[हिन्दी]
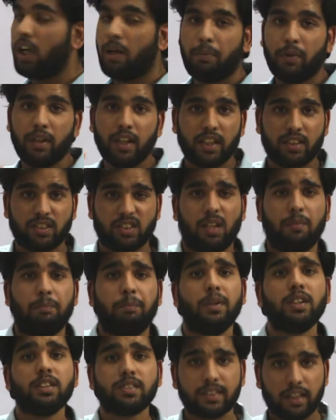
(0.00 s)
अपन
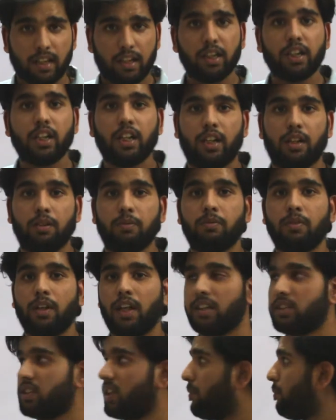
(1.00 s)
एग्जाम्पल्स करेंगे
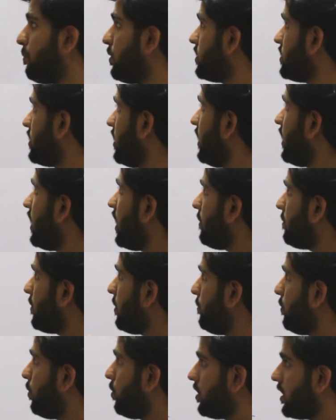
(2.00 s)
एग्जाम्पल्स करेंगे आपके
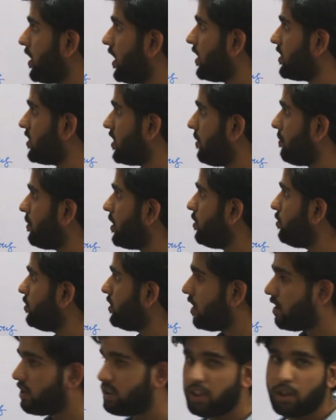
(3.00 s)
बोर्ड के एग्जाम के
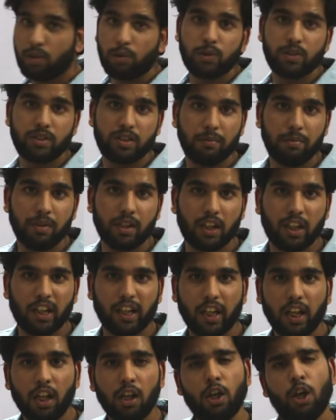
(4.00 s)
दृष्टिकोण से भी
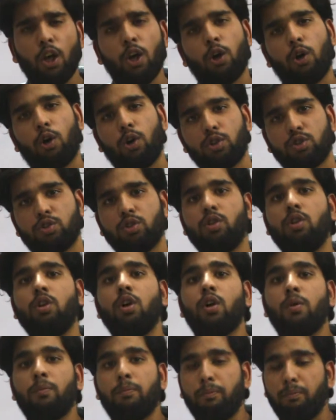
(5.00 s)
करेंगे और जो
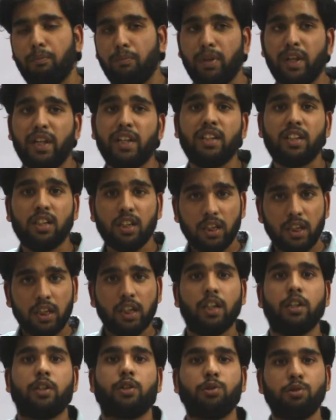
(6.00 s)
मेनली
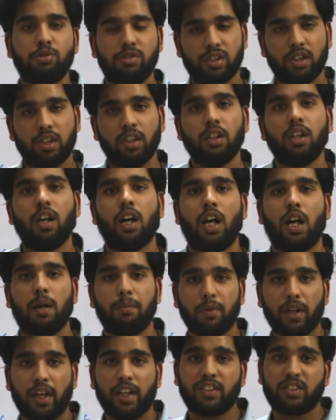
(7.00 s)
क्वेश्चन
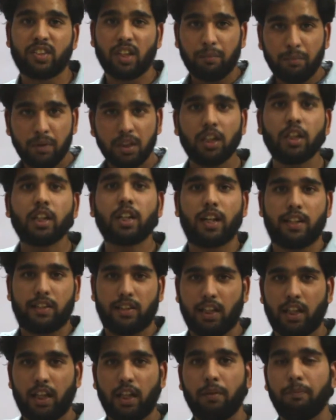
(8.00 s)
आपका एग्जामिनर
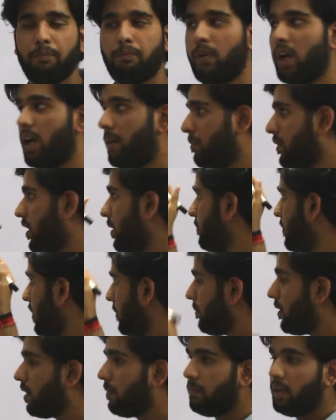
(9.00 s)
करता है आपके
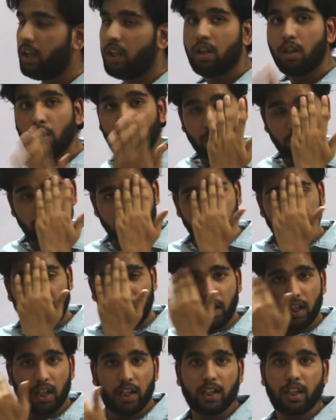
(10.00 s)
पेपर में उस
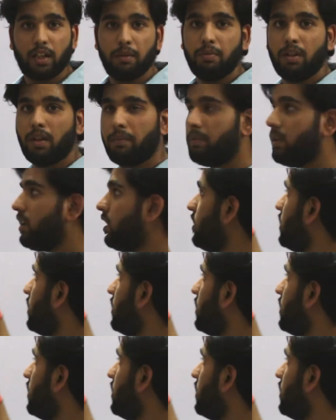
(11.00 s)
प्रकार के भी अपन